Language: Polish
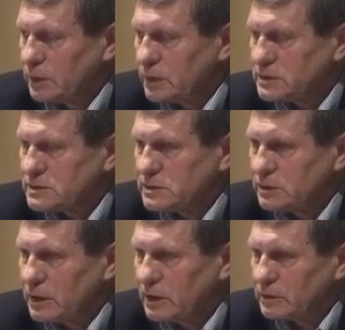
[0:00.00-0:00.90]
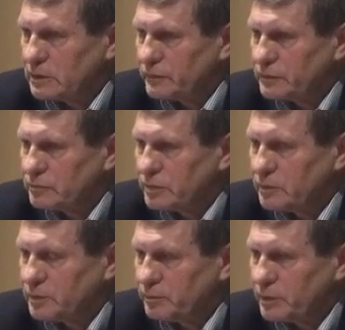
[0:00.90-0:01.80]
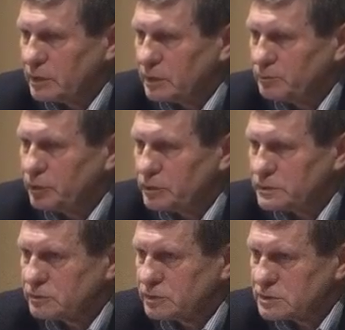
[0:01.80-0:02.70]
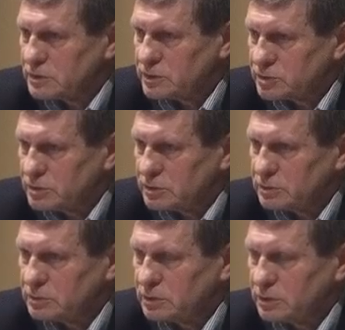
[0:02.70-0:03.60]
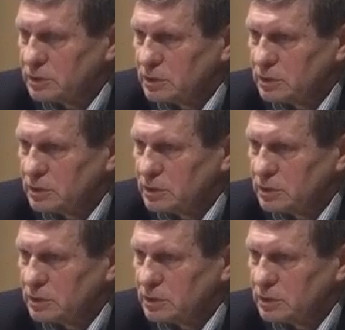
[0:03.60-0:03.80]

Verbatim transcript: bank centralny, a w tym RPP, to są niezależne,